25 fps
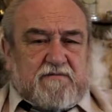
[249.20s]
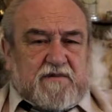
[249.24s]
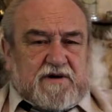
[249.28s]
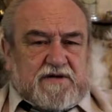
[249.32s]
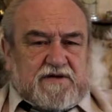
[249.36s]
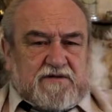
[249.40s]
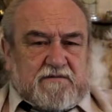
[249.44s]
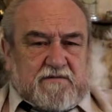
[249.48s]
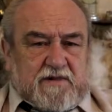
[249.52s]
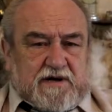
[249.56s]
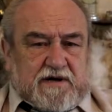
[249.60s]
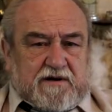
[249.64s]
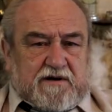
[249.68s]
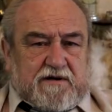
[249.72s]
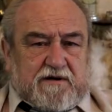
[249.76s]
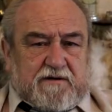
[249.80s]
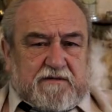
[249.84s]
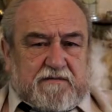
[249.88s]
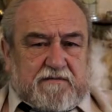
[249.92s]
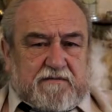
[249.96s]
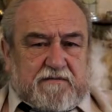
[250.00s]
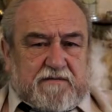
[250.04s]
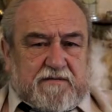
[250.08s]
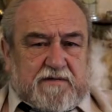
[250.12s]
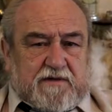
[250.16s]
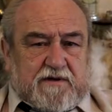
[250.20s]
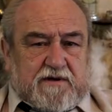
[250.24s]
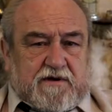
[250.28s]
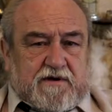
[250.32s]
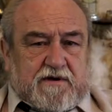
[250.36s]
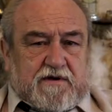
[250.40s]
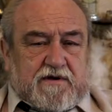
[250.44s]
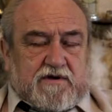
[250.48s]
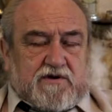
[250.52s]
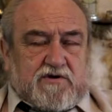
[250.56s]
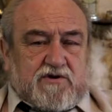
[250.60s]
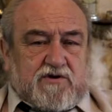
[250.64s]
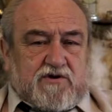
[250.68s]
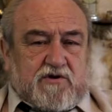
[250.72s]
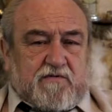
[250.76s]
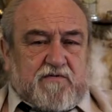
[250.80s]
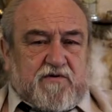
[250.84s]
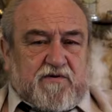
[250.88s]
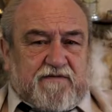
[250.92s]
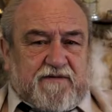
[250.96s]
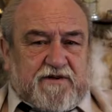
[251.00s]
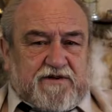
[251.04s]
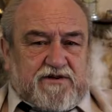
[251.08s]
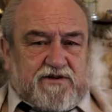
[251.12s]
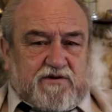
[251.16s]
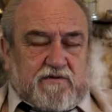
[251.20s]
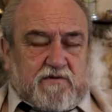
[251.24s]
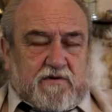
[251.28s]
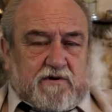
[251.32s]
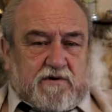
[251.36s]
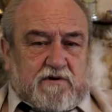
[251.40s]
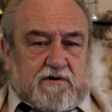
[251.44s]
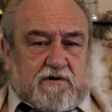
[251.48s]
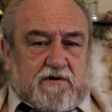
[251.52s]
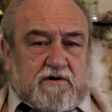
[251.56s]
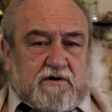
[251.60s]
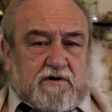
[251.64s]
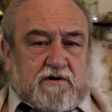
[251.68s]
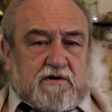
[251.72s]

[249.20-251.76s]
maksymalnie, co doprowadziło